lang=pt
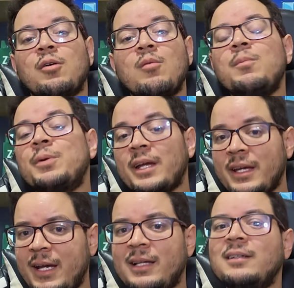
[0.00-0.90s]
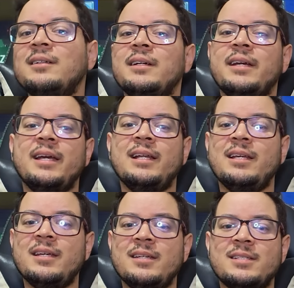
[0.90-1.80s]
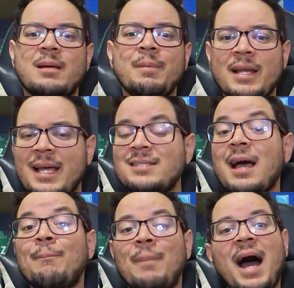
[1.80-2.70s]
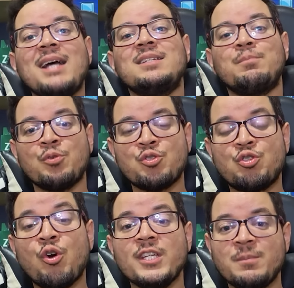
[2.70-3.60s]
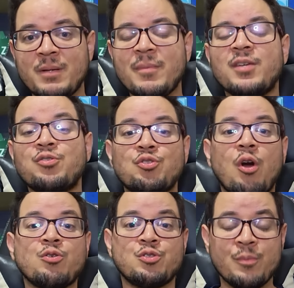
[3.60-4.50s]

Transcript: Como prequela, ele estabelece a base para os dois primeiros jogos